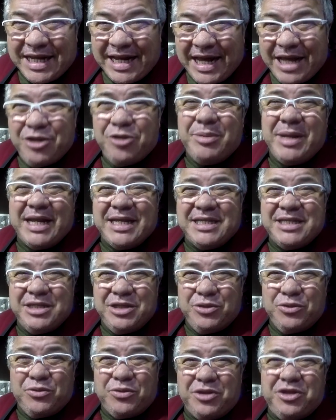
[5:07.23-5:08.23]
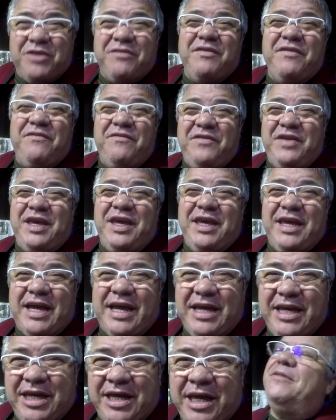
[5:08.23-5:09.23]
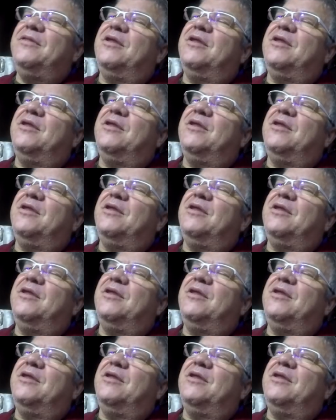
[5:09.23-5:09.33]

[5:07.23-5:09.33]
lá do Brasil, quando eu vivia aí.